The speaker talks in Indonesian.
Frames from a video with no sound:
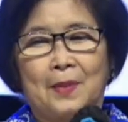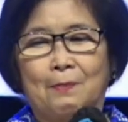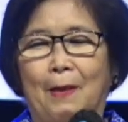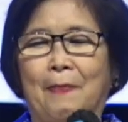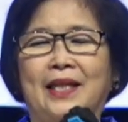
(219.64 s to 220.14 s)

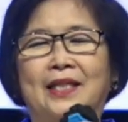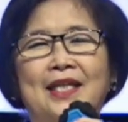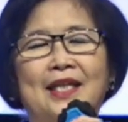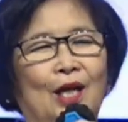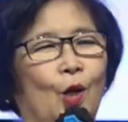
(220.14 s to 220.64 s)
Bapak
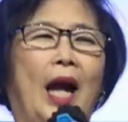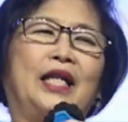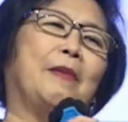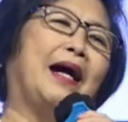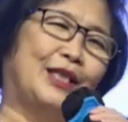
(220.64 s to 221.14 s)
ini
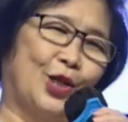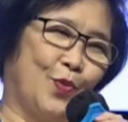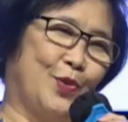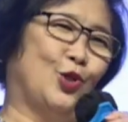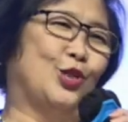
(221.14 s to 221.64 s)
rohani banget kalau
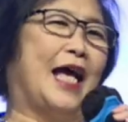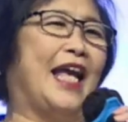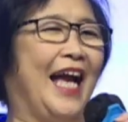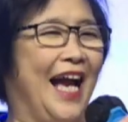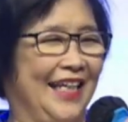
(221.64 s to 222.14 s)
menurut
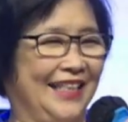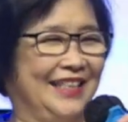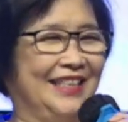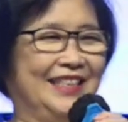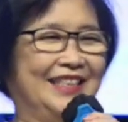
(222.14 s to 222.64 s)
saya.
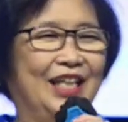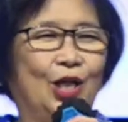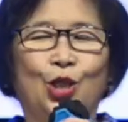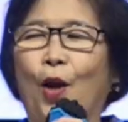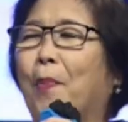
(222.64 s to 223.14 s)
Hmm.
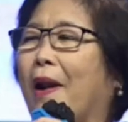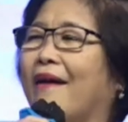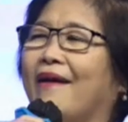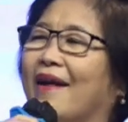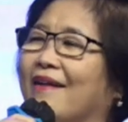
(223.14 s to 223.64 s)
Dia
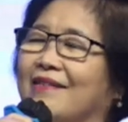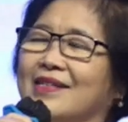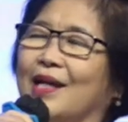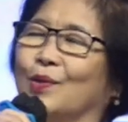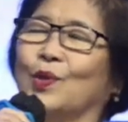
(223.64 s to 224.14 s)
pelayanan di
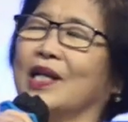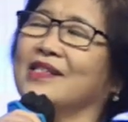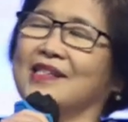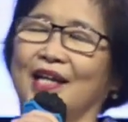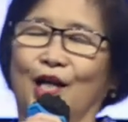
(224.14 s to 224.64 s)
satu
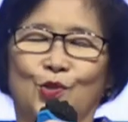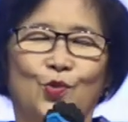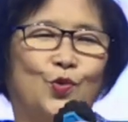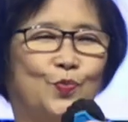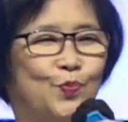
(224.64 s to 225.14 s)
gereja yang
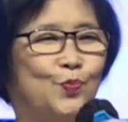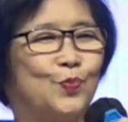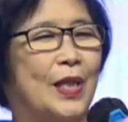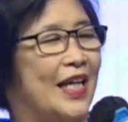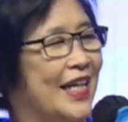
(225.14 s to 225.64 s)
cukup
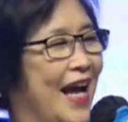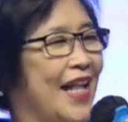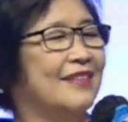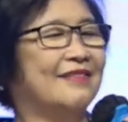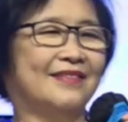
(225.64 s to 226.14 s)

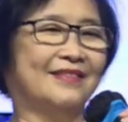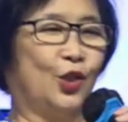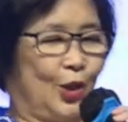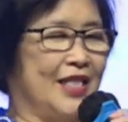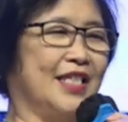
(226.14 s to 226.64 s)
terkenal di
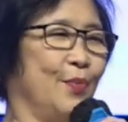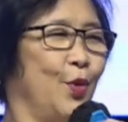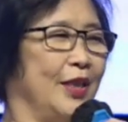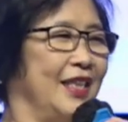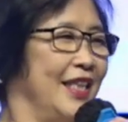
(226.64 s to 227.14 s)
kota
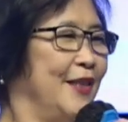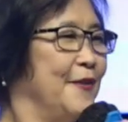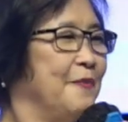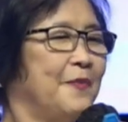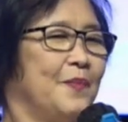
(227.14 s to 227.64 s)
Cirebon ini.
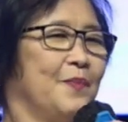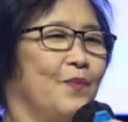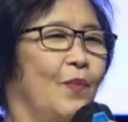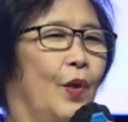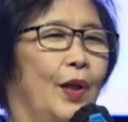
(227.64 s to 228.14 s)

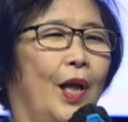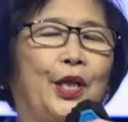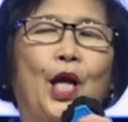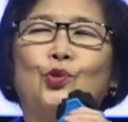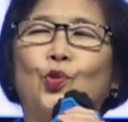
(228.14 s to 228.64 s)
Dan
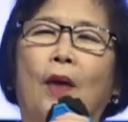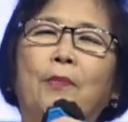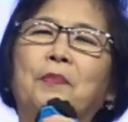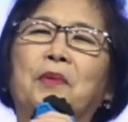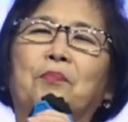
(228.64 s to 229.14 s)
dia juga
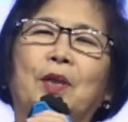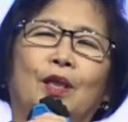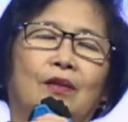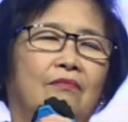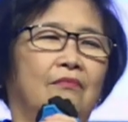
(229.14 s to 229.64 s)

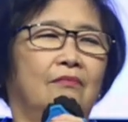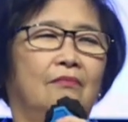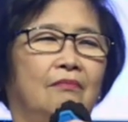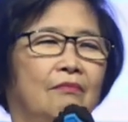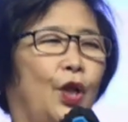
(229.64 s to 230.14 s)
memimpin
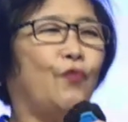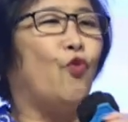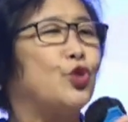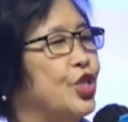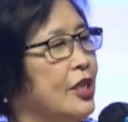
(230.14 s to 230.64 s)

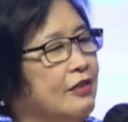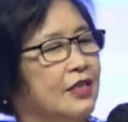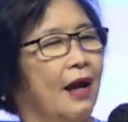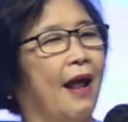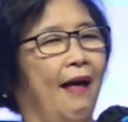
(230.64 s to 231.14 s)
devotion
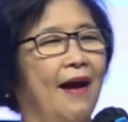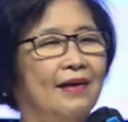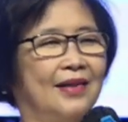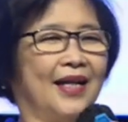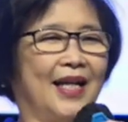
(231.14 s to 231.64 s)

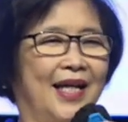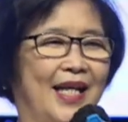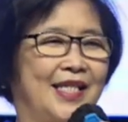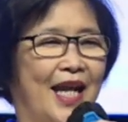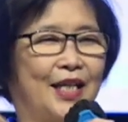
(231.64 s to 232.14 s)
segala karena
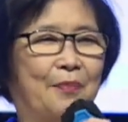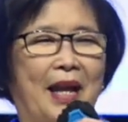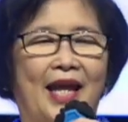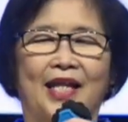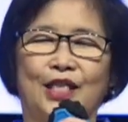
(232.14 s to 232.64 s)
gereja ini
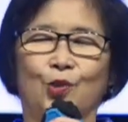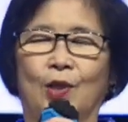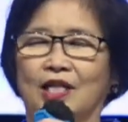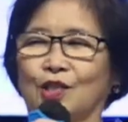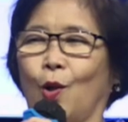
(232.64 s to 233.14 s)
melayani
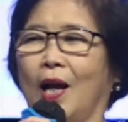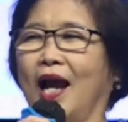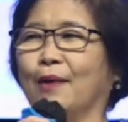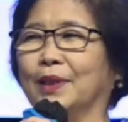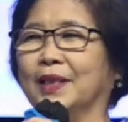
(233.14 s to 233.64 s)
juga di sekolah
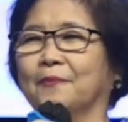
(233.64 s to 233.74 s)
kami.